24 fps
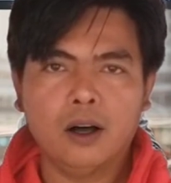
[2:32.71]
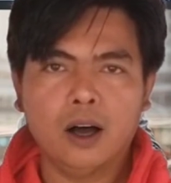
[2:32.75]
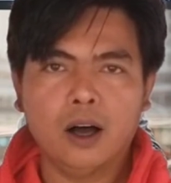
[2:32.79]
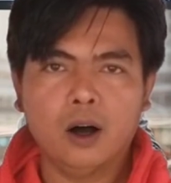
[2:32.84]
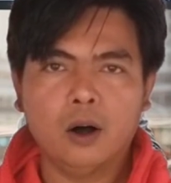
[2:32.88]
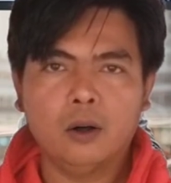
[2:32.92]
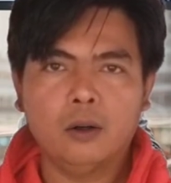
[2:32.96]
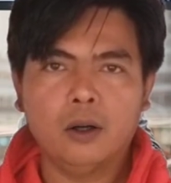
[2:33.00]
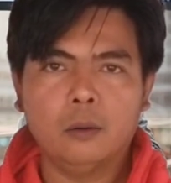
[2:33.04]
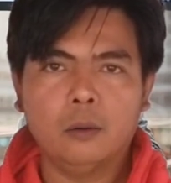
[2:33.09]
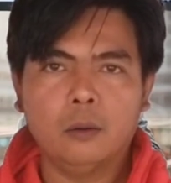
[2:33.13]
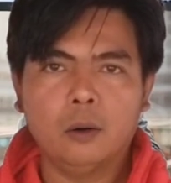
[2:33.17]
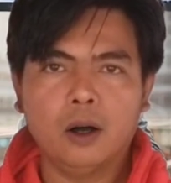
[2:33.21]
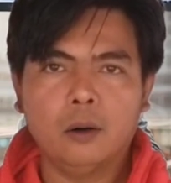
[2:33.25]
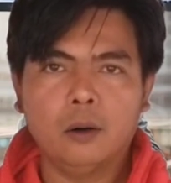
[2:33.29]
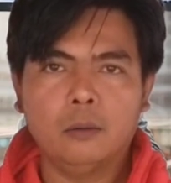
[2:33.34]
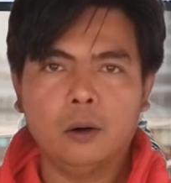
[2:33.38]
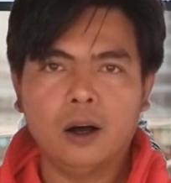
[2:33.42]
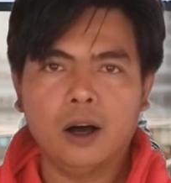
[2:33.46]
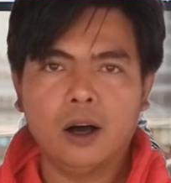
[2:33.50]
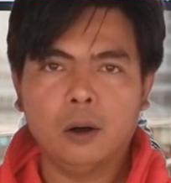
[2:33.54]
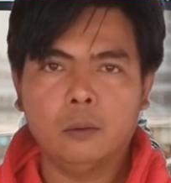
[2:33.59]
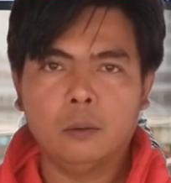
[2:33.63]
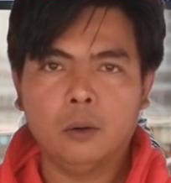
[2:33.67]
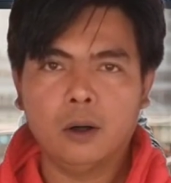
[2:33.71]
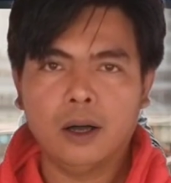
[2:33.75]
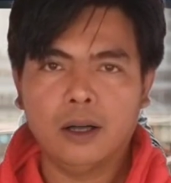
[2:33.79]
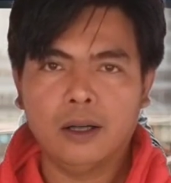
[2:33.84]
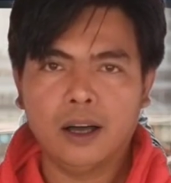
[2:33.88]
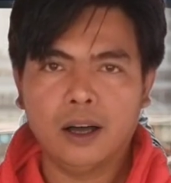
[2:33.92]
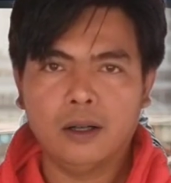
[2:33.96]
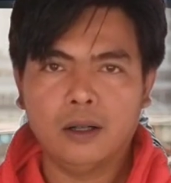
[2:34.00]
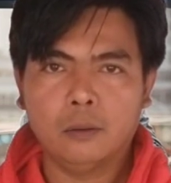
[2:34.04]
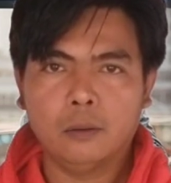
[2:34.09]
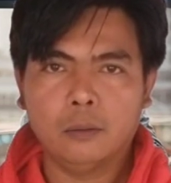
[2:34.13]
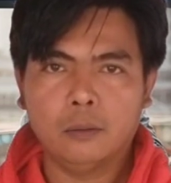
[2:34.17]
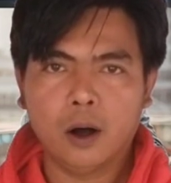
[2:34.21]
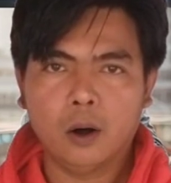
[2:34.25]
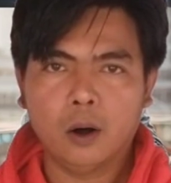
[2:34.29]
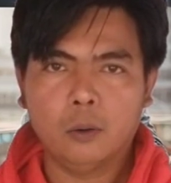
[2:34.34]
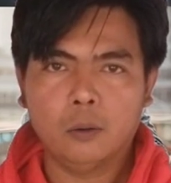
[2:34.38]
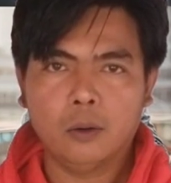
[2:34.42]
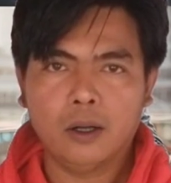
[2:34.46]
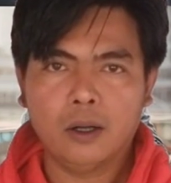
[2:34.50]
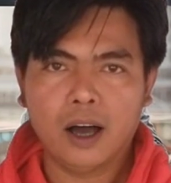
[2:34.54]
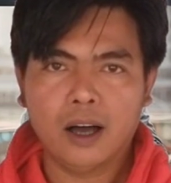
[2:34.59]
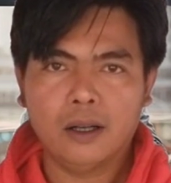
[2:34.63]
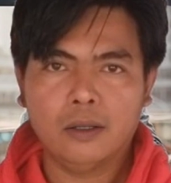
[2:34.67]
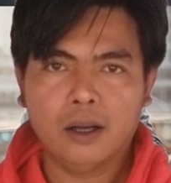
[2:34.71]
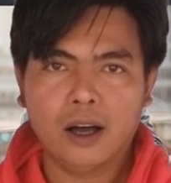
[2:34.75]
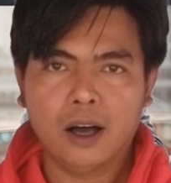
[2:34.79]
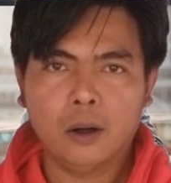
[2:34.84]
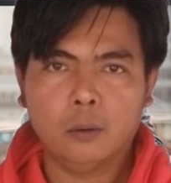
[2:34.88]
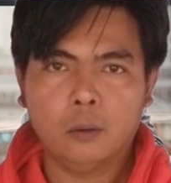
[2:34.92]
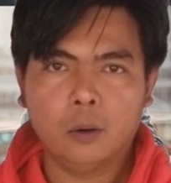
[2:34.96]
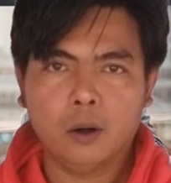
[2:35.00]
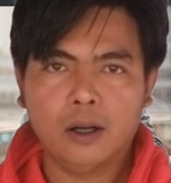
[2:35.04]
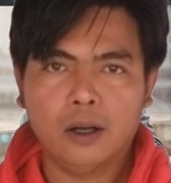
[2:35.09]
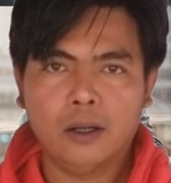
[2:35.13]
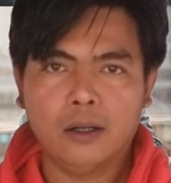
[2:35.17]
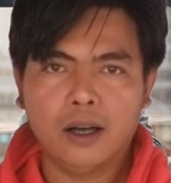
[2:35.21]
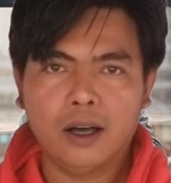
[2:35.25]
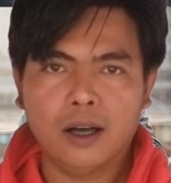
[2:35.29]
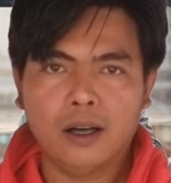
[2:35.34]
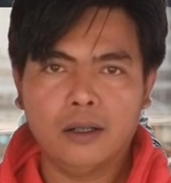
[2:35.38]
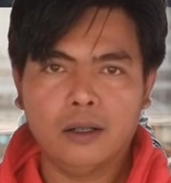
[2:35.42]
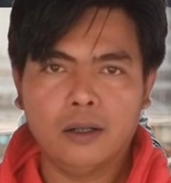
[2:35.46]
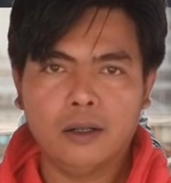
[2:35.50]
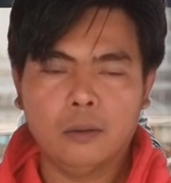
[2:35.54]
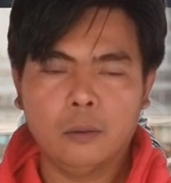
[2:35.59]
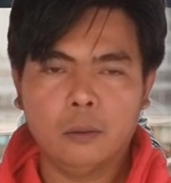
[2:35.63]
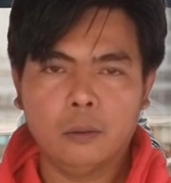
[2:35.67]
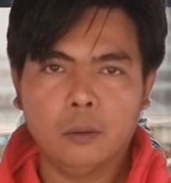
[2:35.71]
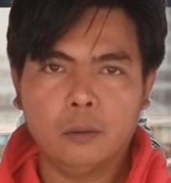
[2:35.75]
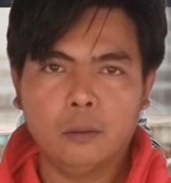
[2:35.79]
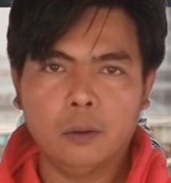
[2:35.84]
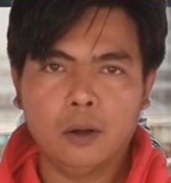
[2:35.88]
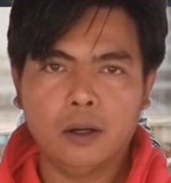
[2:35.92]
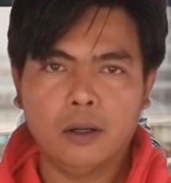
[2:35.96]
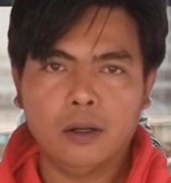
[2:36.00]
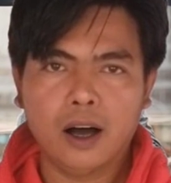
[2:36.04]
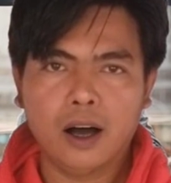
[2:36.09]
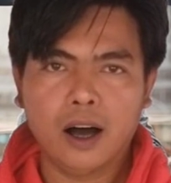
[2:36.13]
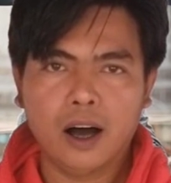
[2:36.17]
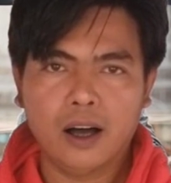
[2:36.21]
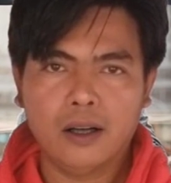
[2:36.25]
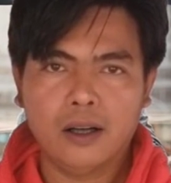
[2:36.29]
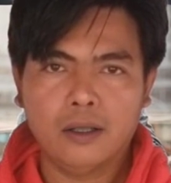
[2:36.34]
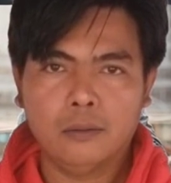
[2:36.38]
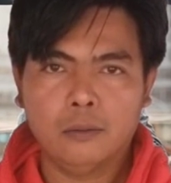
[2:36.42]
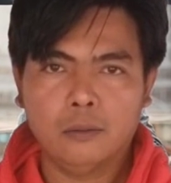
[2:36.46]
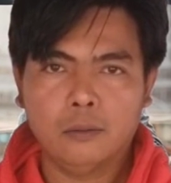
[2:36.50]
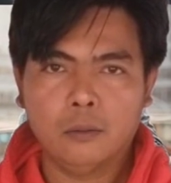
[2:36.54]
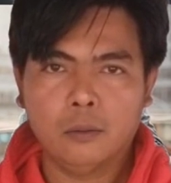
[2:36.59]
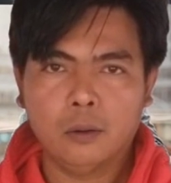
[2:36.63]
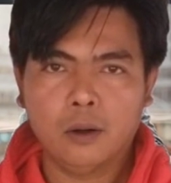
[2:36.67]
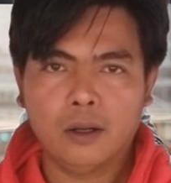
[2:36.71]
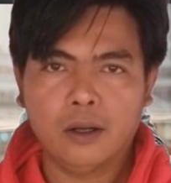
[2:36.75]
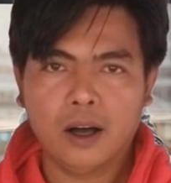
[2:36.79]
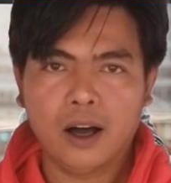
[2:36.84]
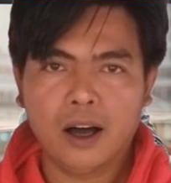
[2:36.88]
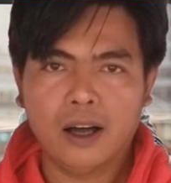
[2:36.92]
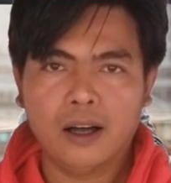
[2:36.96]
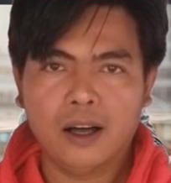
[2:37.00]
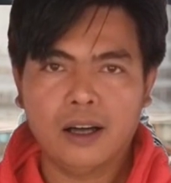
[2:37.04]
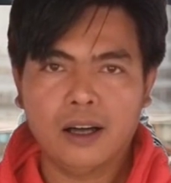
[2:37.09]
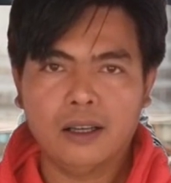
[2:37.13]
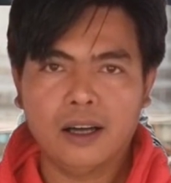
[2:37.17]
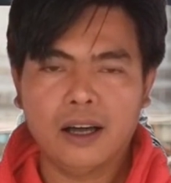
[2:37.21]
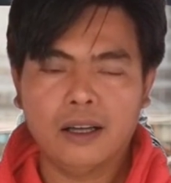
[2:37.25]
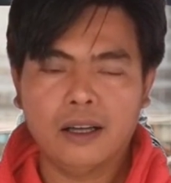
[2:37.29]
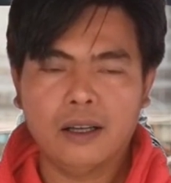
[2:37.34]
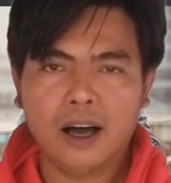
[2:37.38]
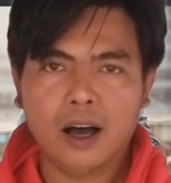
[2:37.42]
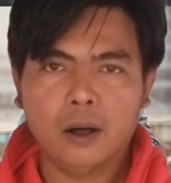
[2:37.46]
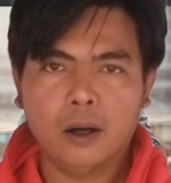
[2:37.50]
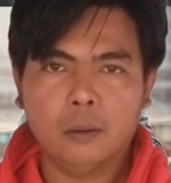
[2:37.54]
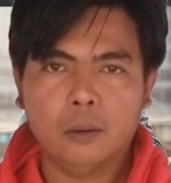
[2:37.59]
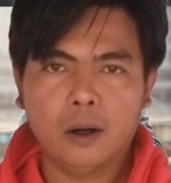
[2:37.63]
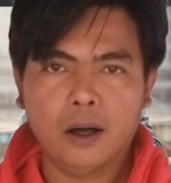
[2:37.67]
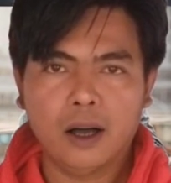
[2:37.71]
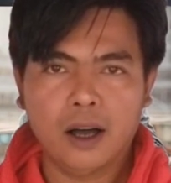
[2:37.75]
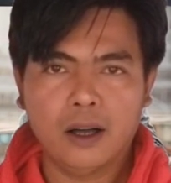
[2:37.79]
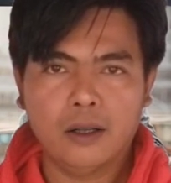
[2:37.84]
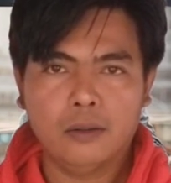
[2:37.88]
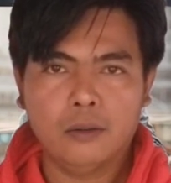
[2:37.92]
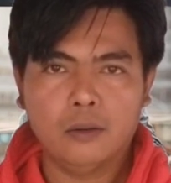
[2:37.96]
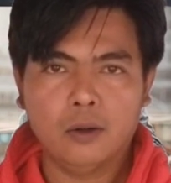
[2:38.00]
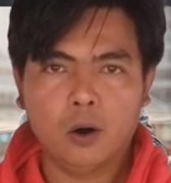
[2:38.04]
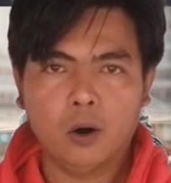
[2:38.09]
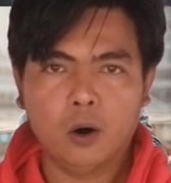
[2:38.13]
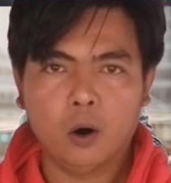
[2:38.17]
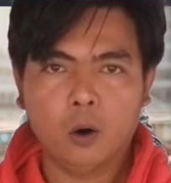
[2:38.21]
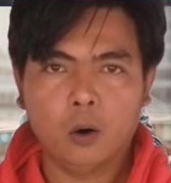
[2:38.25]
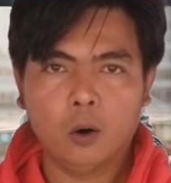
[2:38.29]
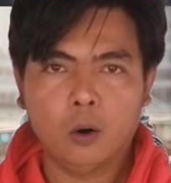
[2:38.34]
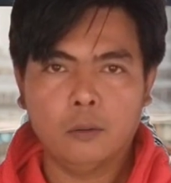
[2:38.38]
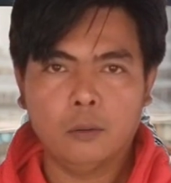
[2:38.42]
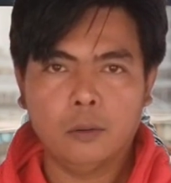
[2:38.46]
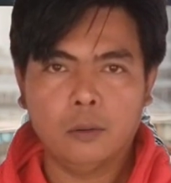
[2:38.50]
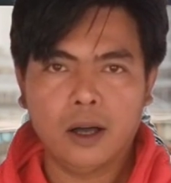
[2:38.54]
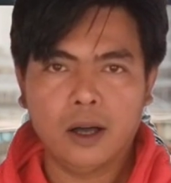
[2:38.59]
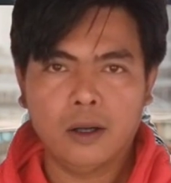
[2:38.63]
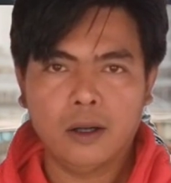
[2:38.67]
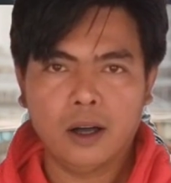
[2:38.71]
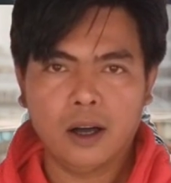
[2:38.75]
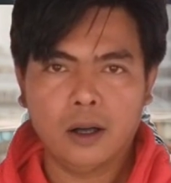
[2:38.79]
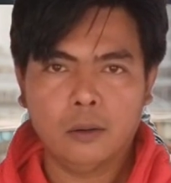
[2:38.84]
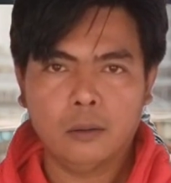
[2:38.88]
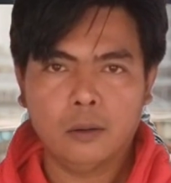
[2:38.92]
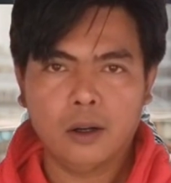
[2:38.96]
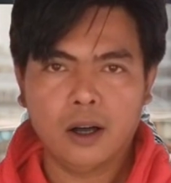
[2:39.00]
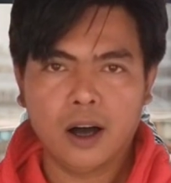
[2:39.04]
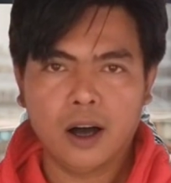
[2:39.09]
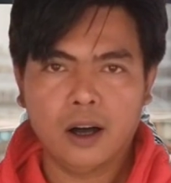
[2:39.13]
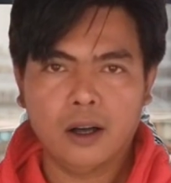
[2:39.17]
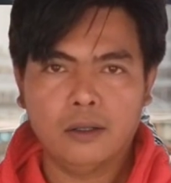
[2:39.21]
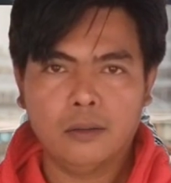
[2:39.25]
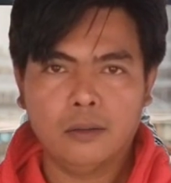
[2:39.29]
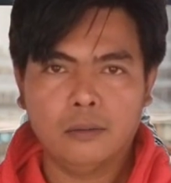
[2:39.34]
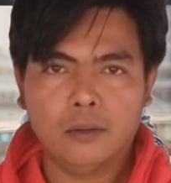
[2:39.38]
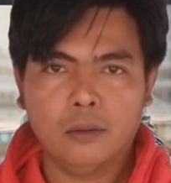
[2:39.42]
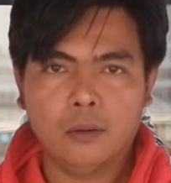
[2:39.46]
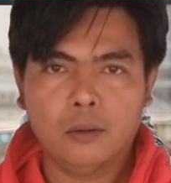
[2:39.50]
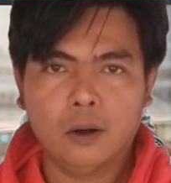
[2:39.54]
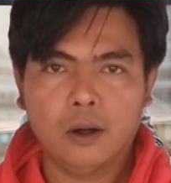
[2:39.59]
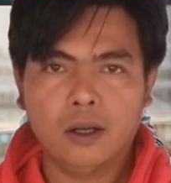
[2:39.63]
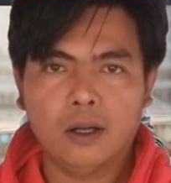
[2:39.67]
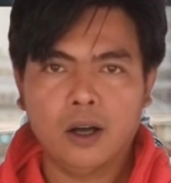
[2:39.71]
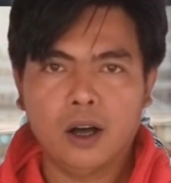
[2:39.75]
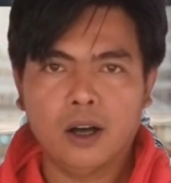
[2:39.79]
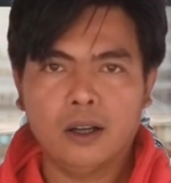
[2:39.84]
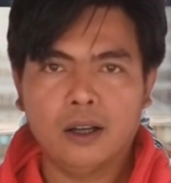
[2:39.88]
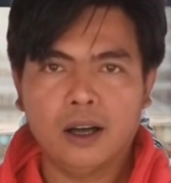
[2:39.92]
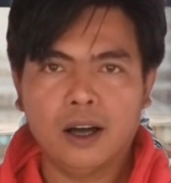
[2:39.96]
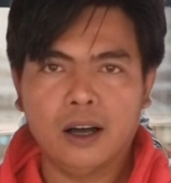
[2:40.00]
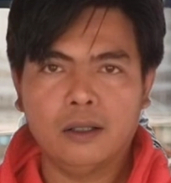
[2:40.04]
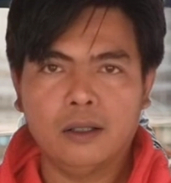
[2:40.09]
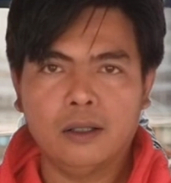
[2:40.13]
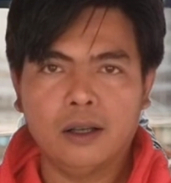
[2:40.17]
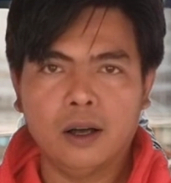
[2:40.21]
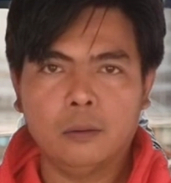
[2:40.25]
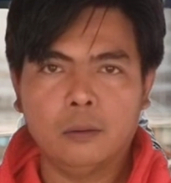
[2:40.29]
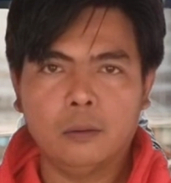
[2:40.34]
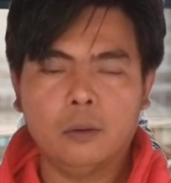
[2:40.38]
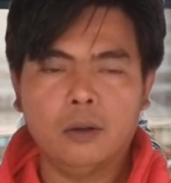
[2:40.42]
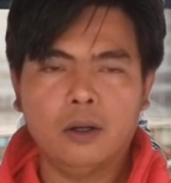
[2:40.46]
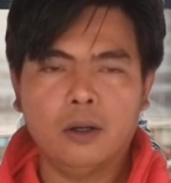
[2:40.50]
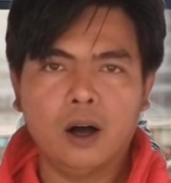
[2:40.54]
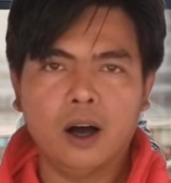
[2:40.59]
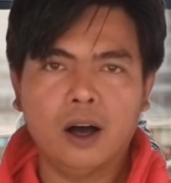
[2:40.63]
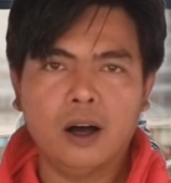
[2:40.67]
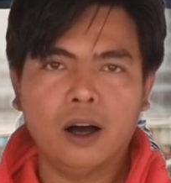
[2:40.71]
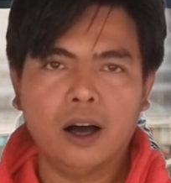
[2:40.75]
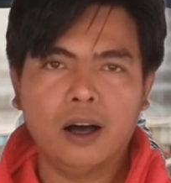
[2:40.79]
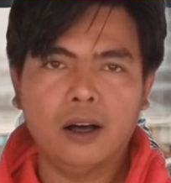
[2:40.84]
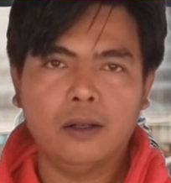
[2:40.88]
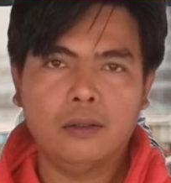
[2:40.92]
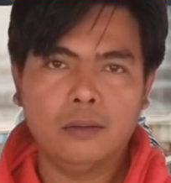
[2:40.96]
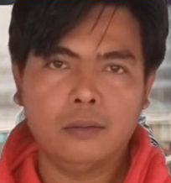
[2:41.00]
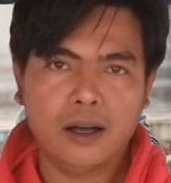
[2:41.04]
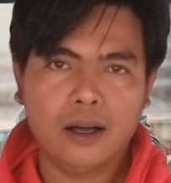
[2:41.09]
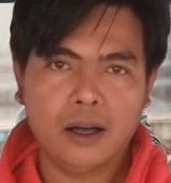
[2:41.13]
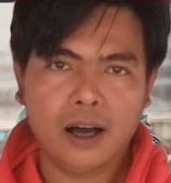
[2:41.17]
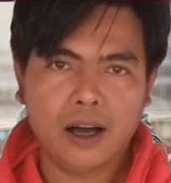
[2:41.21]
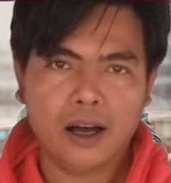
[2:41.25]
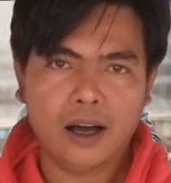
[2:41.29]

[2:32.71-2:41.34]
Ikuti perkembangan berita terbaru mulai dari politik, pemerintahan, pertahanan dan keamanan, hukum dan kriminal, kejadian dan bencana,